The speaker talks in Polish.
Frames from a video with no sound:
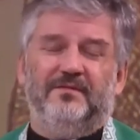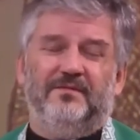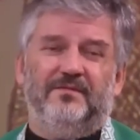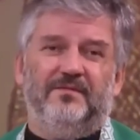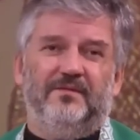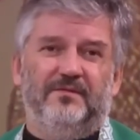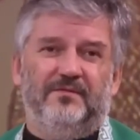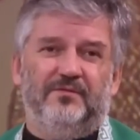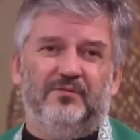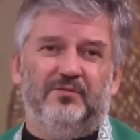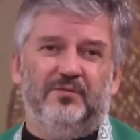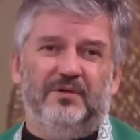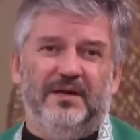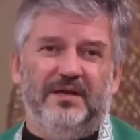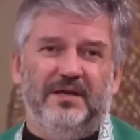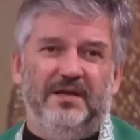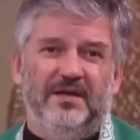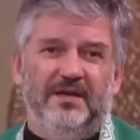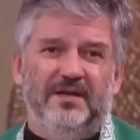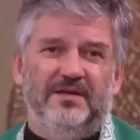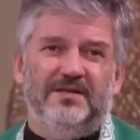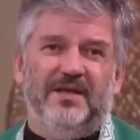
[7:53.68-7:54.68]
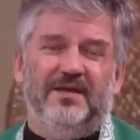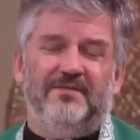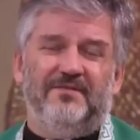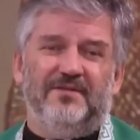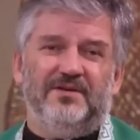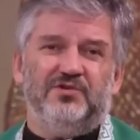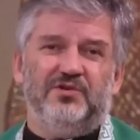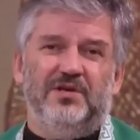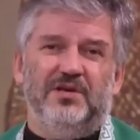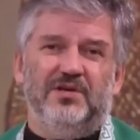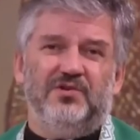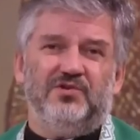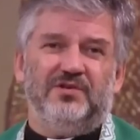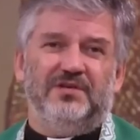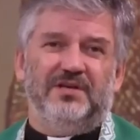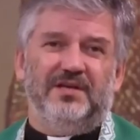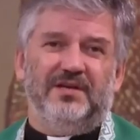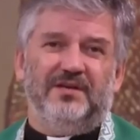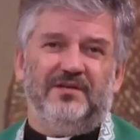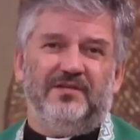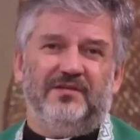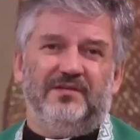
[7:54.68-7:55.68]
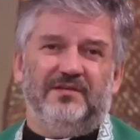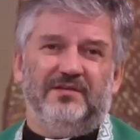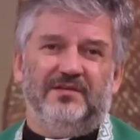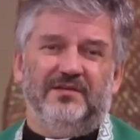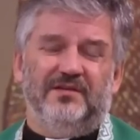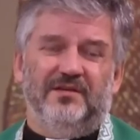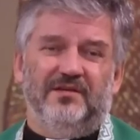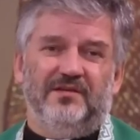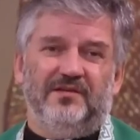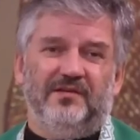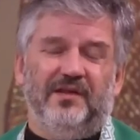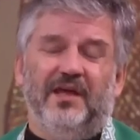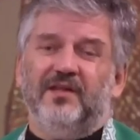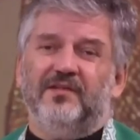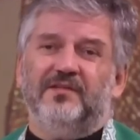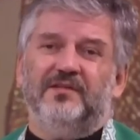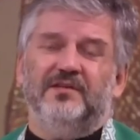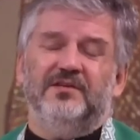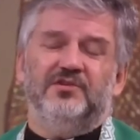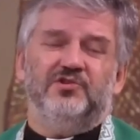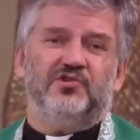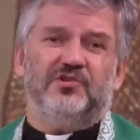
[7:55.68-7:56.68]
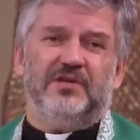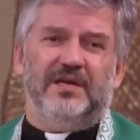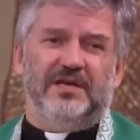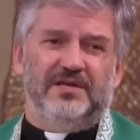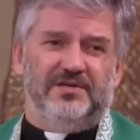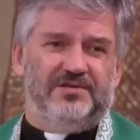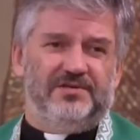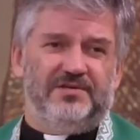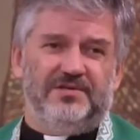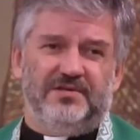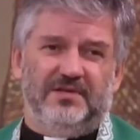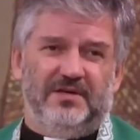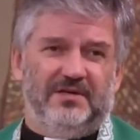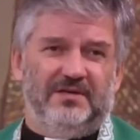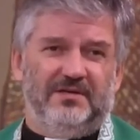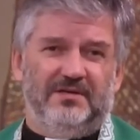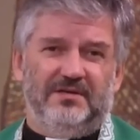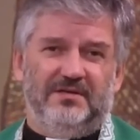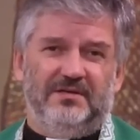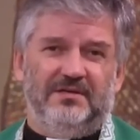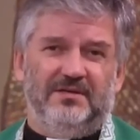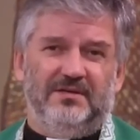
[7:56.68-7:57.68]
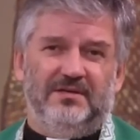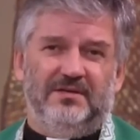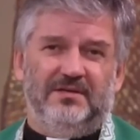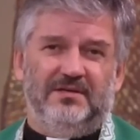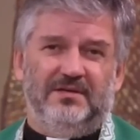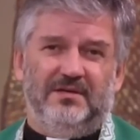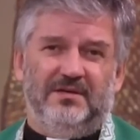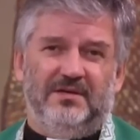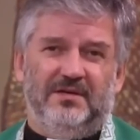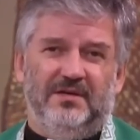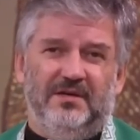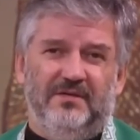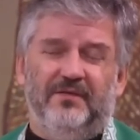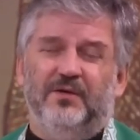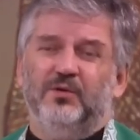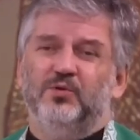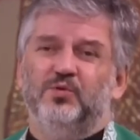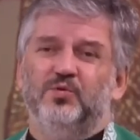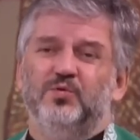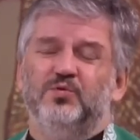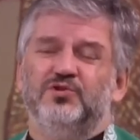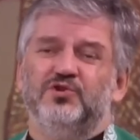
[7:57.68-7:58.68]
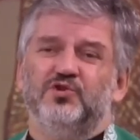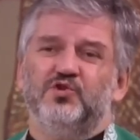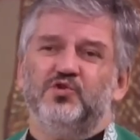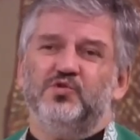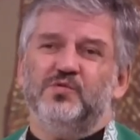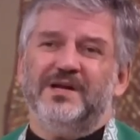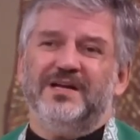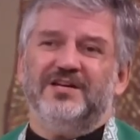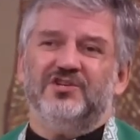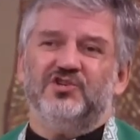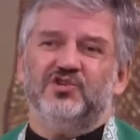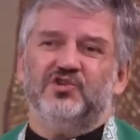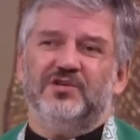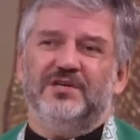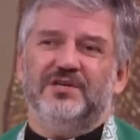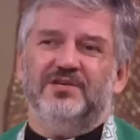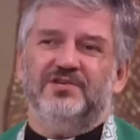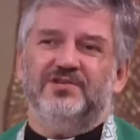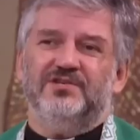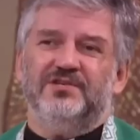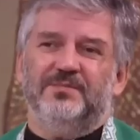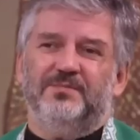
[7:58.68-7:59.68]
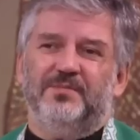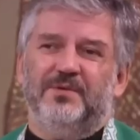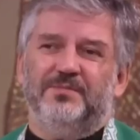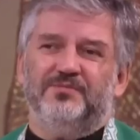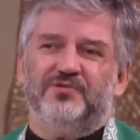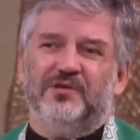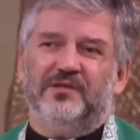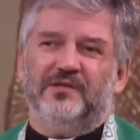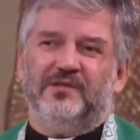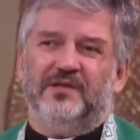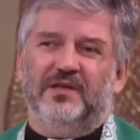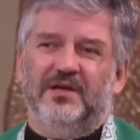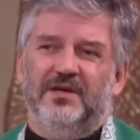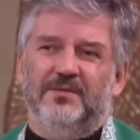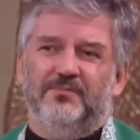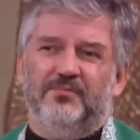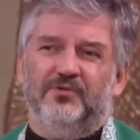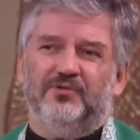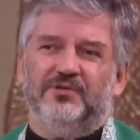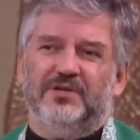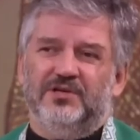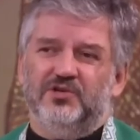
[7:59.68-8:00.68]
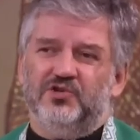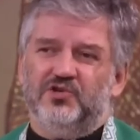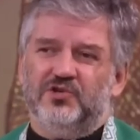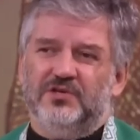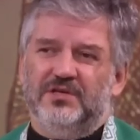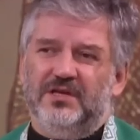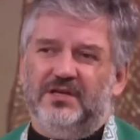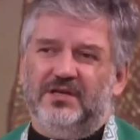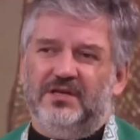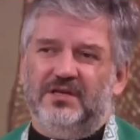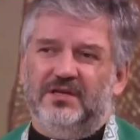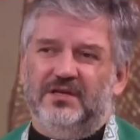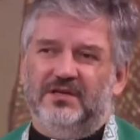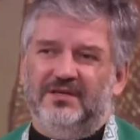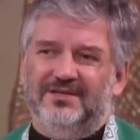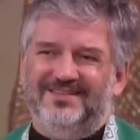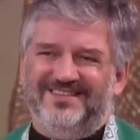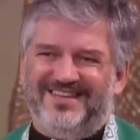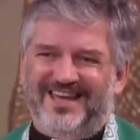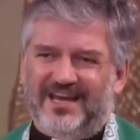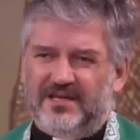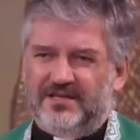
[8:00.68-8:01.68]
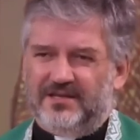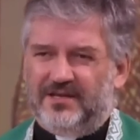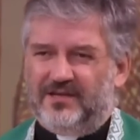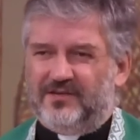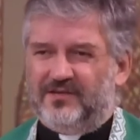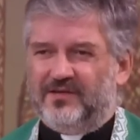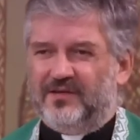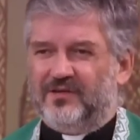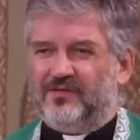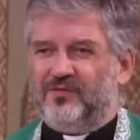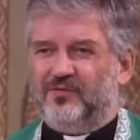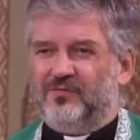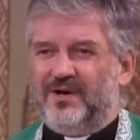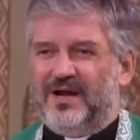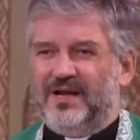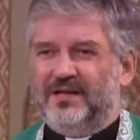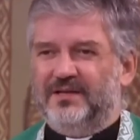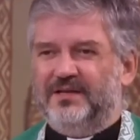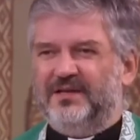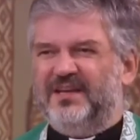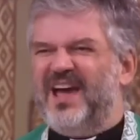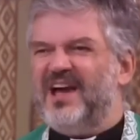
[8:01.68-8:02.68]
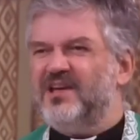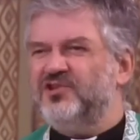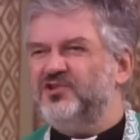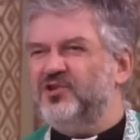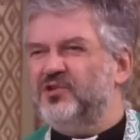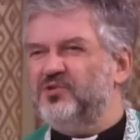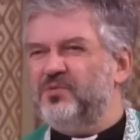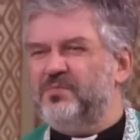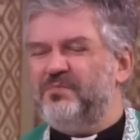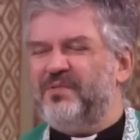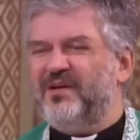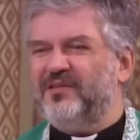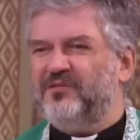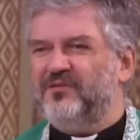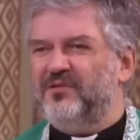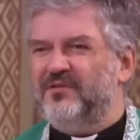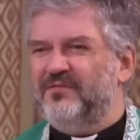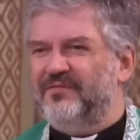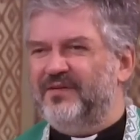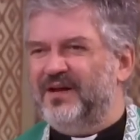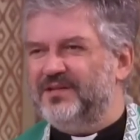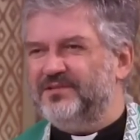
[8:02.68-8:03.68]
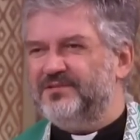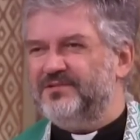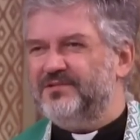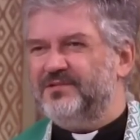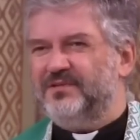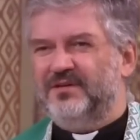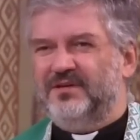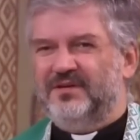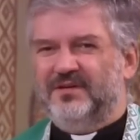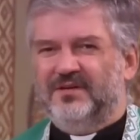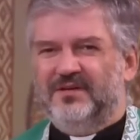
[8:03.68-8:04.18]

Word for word: w której najważniejszy jest e, seks i szczęście. I wielu ludzi szuka szczęścia poprzez podręczniki technik seksualnych, jak się dopasować,